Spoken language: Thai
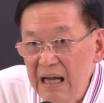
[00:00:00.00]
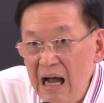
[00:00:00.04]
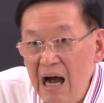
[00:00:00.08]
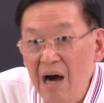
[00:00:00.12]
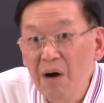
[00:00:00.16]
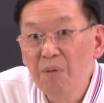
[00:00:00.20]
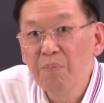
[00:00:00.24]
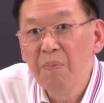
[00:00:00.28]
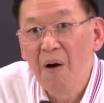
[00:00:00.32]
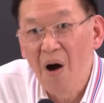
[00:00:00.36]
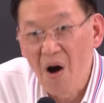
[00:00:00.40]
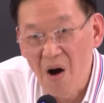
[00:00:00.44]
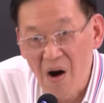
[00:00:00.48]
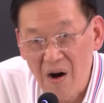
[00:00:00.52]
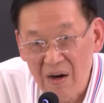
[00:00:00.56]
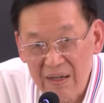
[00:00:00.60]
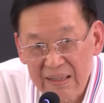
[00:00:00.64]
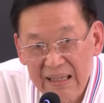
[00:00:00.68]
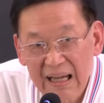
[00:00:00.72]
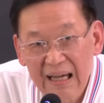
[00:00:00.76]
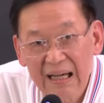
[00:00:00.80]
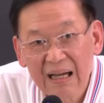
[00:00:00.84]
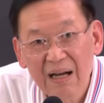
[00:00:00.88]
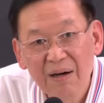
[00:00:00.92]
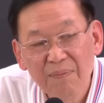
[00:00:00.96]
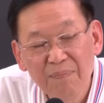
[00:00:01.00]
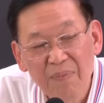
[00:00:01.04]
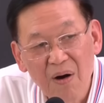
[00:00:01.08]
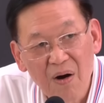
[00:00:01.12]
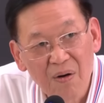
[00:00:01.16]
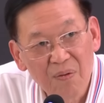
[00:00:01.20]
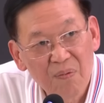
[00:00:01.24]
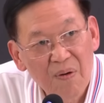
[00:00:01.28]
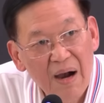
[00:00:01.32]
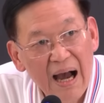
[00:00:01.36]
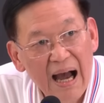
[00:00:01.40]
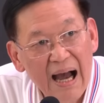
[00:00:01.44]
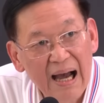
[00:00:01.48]
เขาบอกเลยเขาบอ
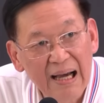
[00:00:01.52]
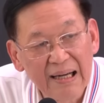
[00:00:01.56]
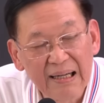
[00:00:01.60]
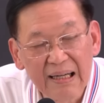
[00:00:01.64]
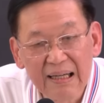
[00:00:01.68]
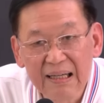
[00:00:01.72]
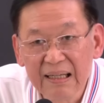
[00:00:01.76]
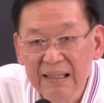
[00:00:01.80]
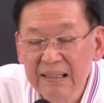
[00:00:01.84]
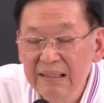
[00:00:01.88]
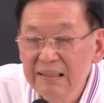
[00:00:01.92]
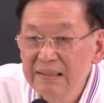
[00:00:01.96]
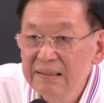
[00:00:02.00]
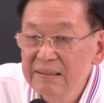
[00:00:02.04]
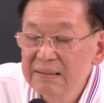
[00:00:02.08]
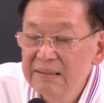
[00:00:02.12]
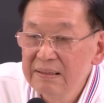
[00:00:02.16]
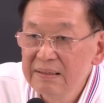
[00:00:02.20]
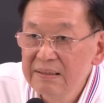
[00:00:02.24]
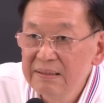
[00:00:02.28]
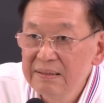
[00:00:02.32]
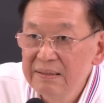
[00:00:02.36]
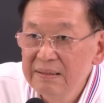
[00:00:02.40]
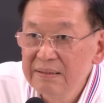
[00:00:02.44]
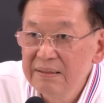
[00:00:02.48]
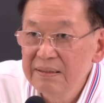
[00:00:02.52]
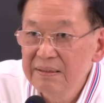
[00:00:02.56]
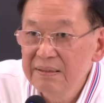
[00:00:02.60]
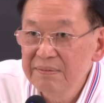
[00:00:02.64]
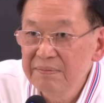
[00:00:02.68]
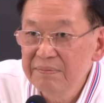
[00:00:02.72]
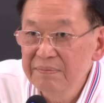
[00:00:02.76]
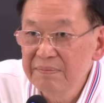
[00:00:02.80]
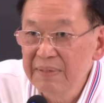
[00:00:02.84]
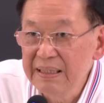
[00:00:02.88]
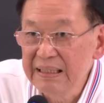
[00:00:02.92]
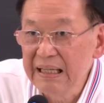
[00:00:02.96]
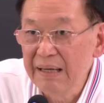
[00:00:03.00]
กว่า
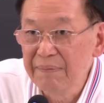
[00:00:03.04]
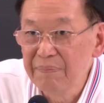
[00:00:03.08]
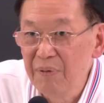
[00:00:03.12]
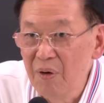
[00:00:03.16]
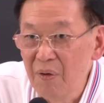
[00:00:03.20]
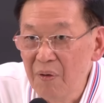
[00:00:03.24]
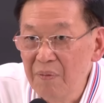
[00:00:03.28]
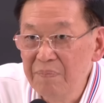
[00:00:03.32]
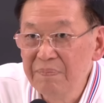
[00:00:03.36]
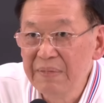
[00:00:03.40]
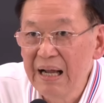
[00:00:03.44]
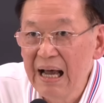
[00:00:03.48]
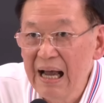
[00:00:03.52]
ไม่ใช่ผม